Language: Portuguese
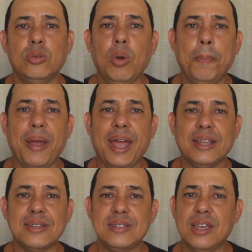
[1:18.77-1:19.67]
Numa
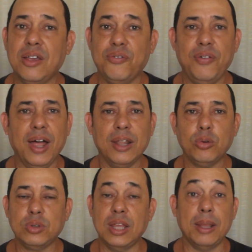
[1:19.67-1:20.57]
pegada assim que fala
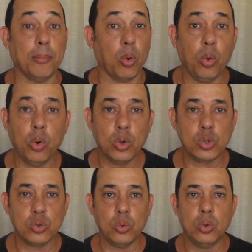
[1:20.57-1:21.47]
do
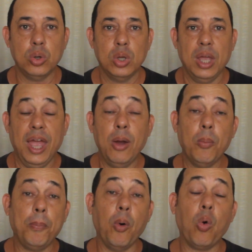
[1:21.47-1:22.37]
tenebroso, é
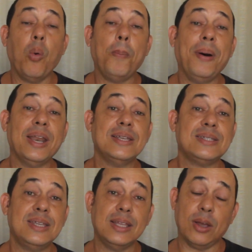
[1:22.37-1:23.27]
um pouco
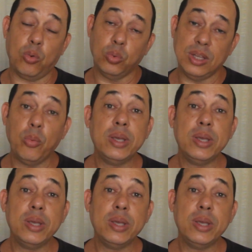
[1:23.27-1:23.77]
parecida com The